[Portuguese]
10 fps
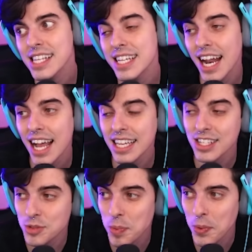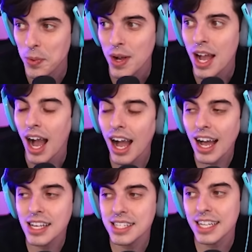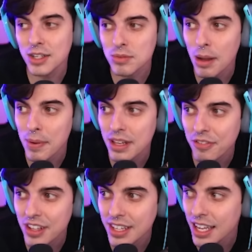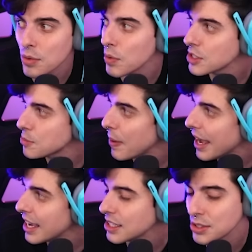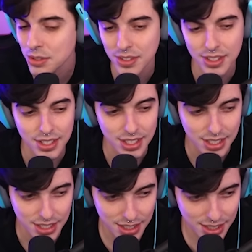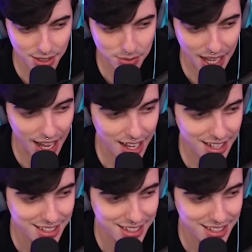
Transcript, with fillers: Será que, tipo, ai, será que não dá para defender em algum aspecto? Não dá.